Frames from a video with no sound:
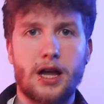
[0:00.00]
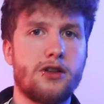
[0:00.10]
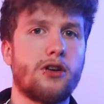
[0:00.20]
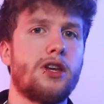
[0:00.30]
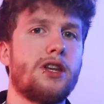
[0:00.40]

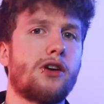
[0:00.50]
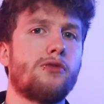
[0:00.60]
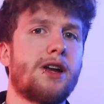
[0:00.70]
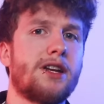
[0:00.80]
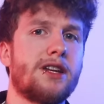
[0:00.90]
Agli occhi dei
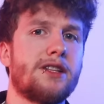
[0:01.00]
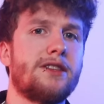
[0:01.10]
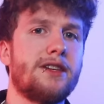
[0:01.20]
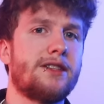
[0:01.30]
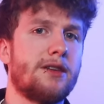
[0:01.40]
comandi
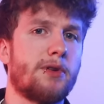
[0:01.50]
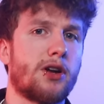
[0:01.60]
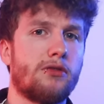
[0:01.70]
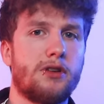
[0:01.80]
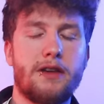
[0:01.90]
nazisti
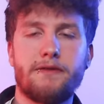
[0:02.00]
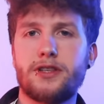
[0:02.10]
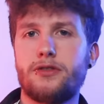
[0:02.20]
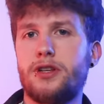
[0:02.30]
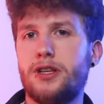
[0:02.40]
però le
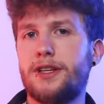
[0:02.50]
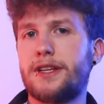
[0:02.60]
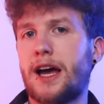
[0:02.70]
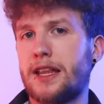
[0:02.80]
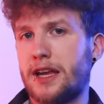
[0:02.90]
invasioni in
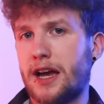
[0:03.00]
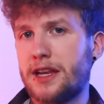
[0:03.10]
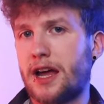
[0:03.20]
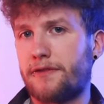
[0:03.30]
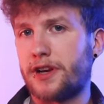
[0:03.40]
Italia
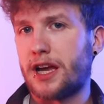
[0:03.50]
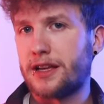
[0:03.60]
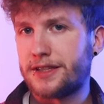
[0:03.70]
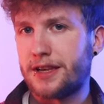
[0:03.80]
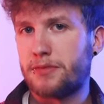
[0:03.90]
e in
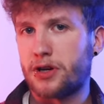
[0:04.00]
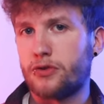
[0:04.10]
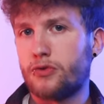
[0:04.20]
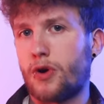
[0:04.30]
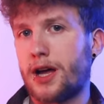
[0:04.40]
Africa
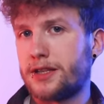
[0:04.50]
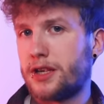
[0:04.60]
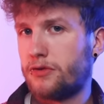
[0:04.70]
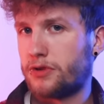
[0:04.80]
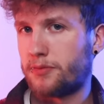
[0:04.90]
sembrano
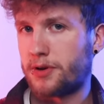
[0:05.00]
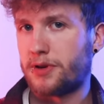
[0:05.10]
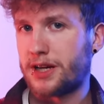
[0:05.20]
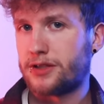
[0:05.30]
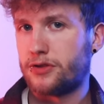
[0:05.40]
quasi una
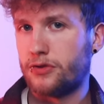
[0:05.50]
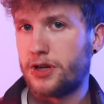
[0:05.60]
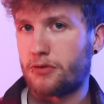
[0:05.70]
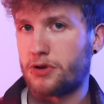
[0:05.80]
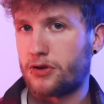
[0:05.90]

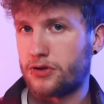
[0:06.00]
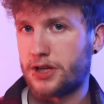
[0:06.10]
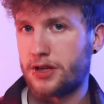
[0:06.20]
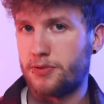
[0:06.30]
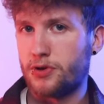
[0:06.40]
preparazione a
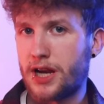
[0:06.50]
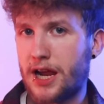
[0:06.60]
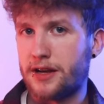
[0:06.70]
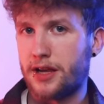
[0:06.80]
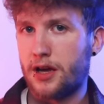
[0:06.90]
qualcosa di più
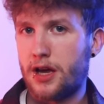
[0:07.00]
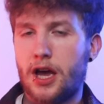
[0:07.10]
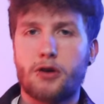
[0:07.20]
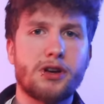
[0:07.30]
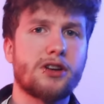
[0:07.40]
grande,
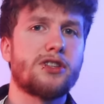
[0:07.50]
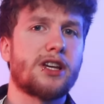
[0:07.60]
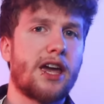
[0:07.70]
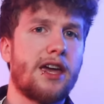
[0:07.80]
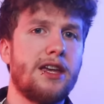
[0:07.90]

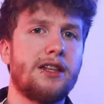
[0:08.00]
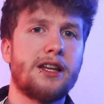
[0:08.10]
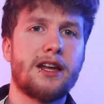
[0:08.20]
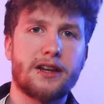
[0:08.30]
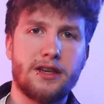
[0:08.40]
qualcosa che
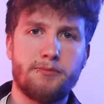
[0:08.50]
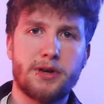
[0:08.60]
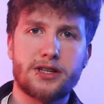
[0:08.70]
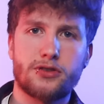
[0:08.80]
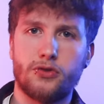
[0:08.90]
Hitler in
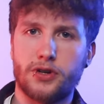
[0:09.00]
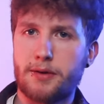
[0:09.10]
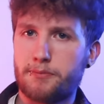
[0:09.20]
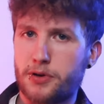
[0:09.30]
persona